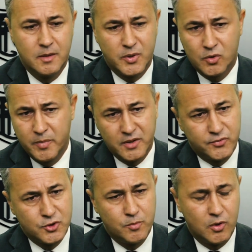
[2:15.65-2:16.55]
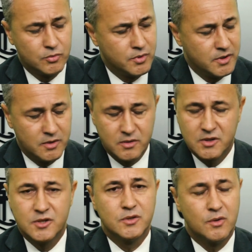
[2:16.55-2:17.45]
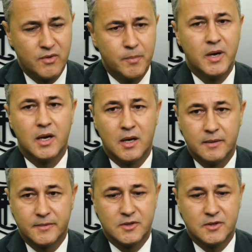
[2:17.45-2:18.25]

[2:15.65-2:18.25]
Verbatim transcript: pelo bem do futebol do Rio e a gente não vai parar.